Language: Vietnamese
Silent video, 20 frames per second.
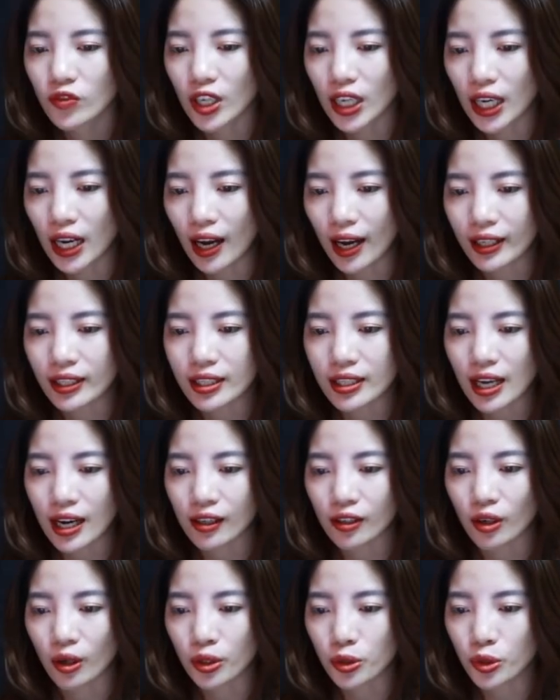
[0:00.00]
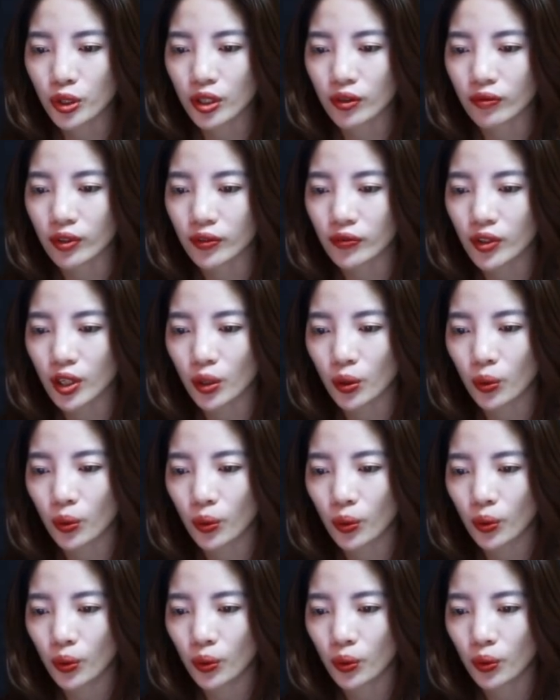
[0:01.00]
Vậy là anh Sang nói chuyện với vợ
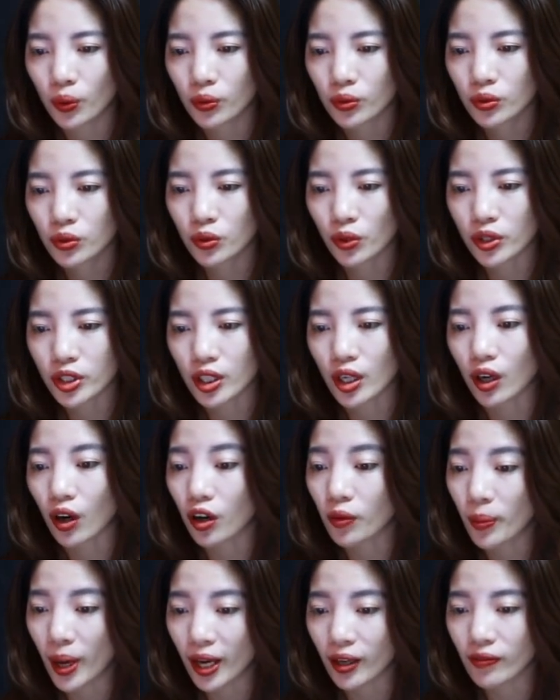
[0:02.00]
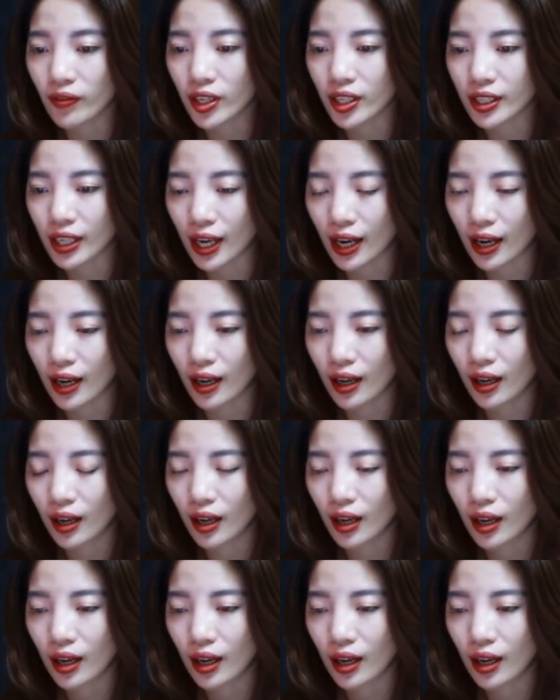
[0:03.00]
cũ, rồi chở con bé về nhà.